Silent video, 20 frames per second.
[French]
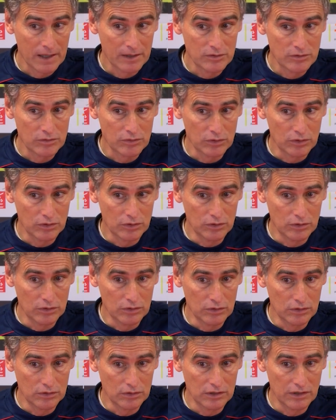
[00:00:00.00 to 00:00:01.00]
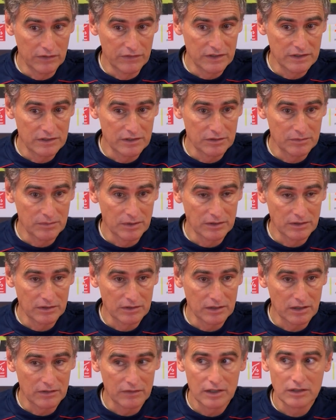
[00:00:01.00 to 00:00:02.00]
sur euh, l'investissement dans le
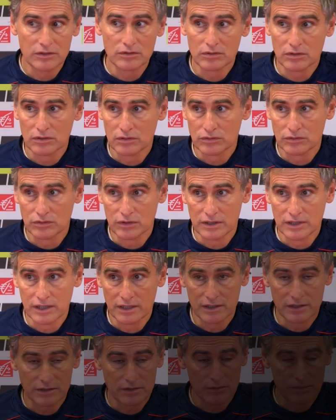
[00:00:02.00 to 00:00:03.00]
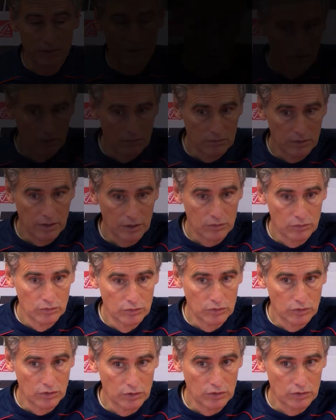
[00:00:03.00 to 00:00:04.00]
travail sur, les dernières semaines. Bah,
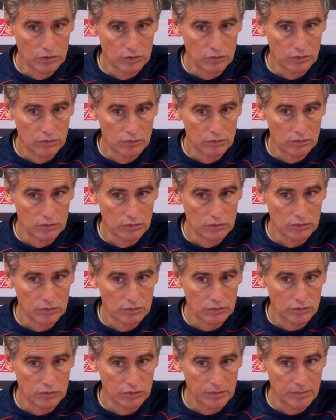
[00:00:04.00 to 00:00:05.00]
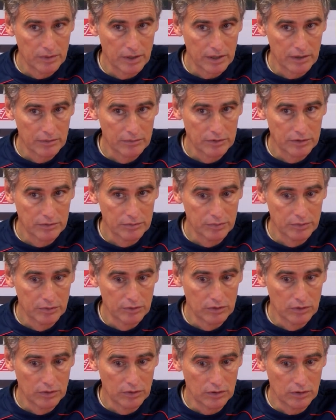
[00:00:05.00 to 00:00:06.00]
écoute, euh, ils, ont, démarré un petit peu
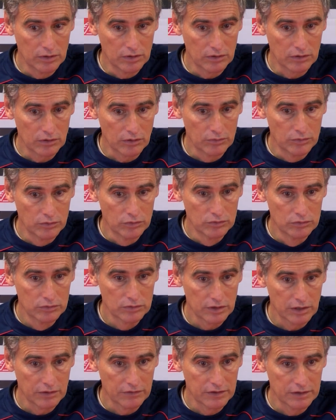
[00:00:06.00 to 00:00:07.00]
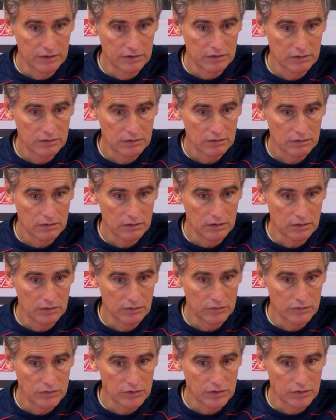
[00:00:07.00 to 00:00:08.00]
euh, comme nous, très vite, en
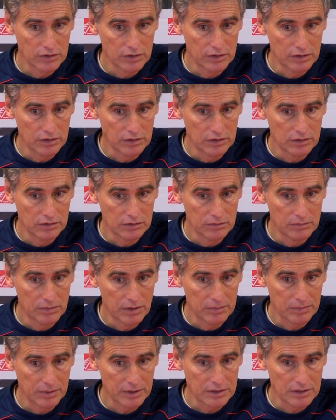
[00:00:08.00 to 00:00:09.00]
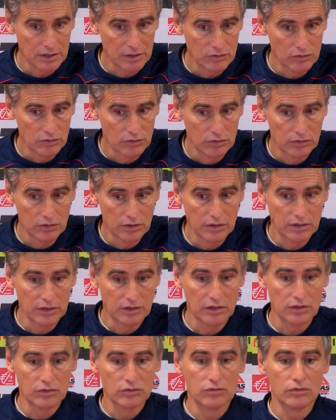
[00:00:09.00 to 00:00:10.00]
faisant des, belles prestations, en
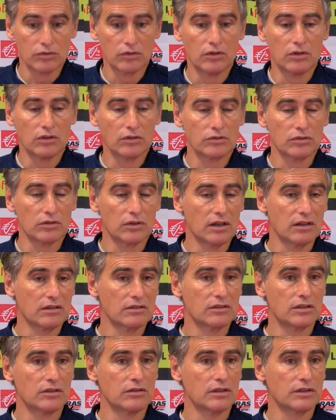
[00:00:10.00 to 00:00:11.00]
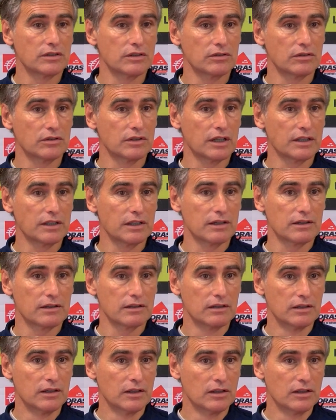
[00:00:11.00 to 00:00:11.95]
étant sur, la lancée de la saison dernière.